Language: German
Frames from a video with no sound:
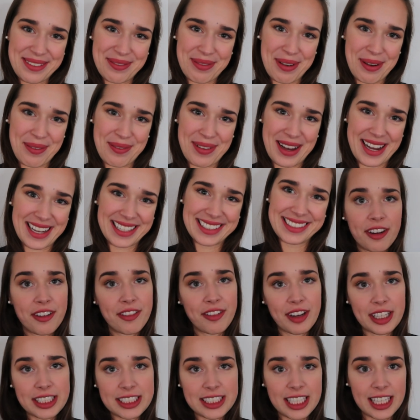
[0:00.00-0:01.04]
immer macht.
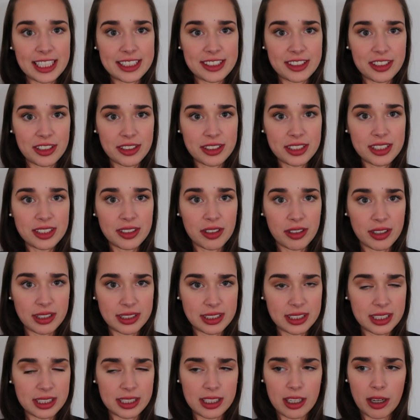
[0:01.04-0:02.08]
Was ansonsten noch
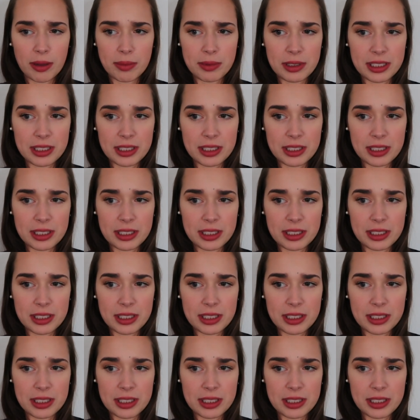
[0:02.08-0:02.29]
ist, ich glaube,